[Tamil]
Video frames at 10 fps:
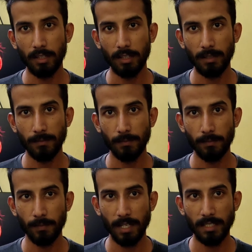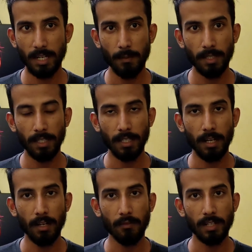வந்து மேஜராக
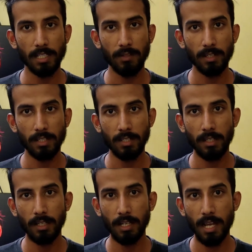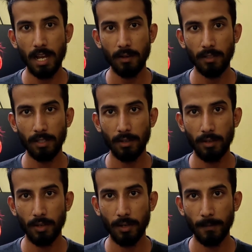பார்த்திங்கன்னா ஃபஸ்ட்டு ஃபஸ்ட்டு இந்தியாவில் வந்து
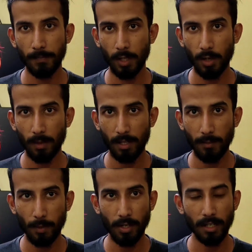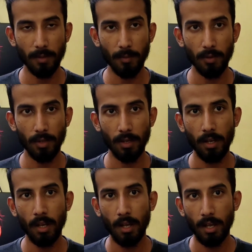ஒரு நார்மலாக ரிப்போர்ட் எடுக்கும்போது
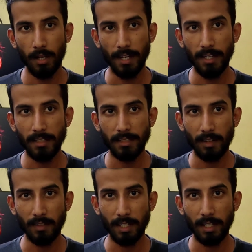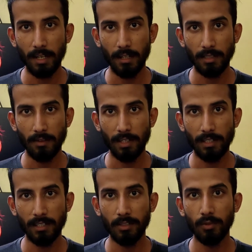நைன்டீன் செவன்ட்டி க
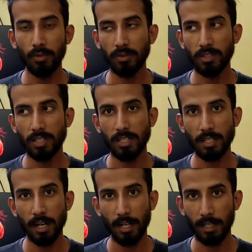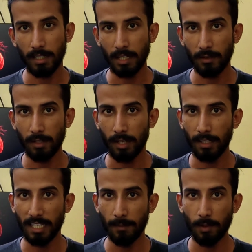செவன்டீஸ்லேருந்து டூ தௌசண்ட் சிக்ஸ்டீன் காலகட்டத்தில் வந்து
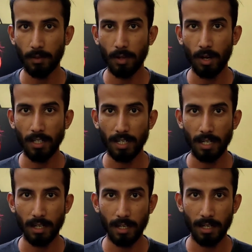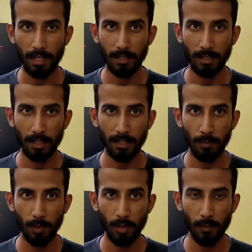அந்த டைமில் வந்து ஹார்ட் அட்டாக்கால் இறங்க இறந்து
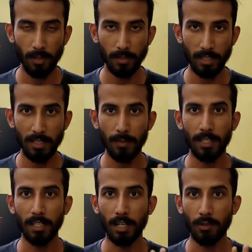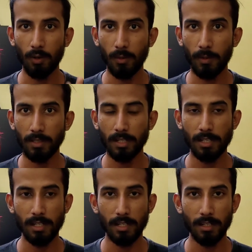போகிறவங்க பர்சன்டேஜ் பார்த்திங்கன்னா டுவெல்
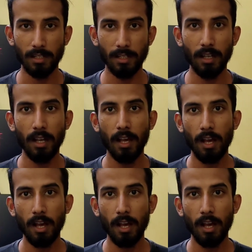பர்சன்டேஜில் இருந்தது